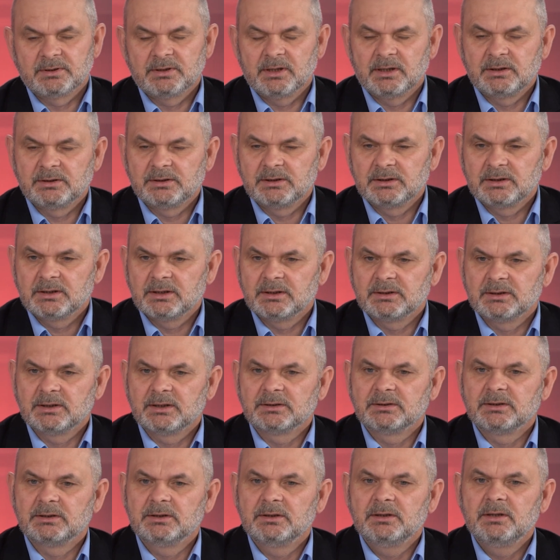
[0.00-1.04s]
Brytanii i
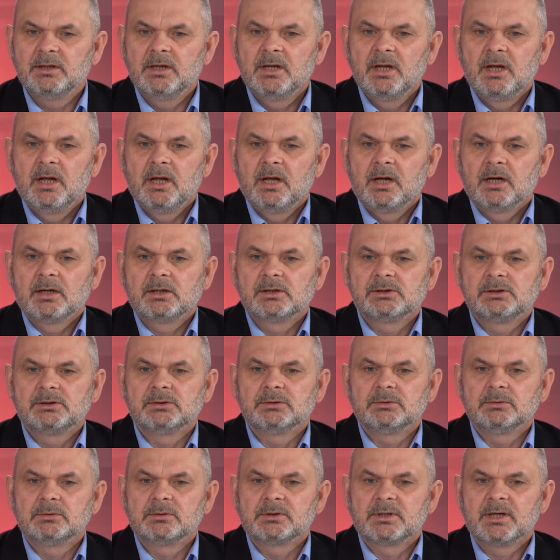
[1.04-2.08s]
Kanady,
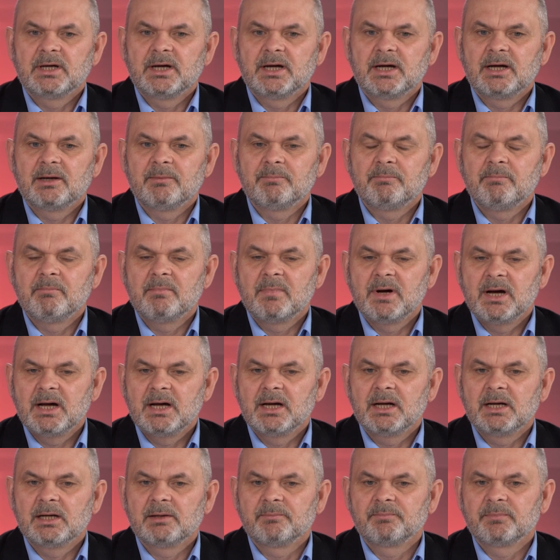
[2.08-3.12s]
która
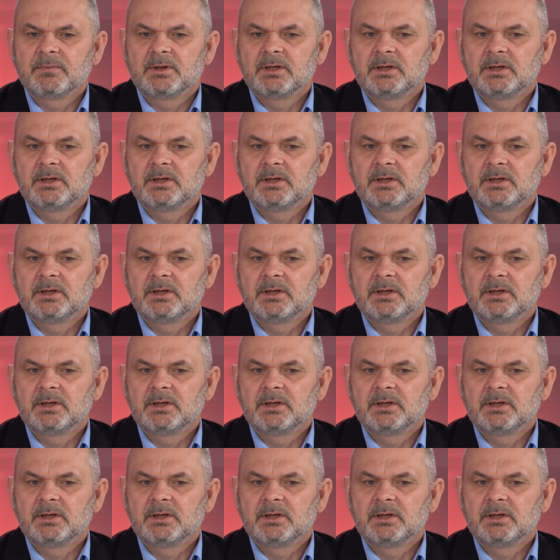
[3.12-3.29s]
ma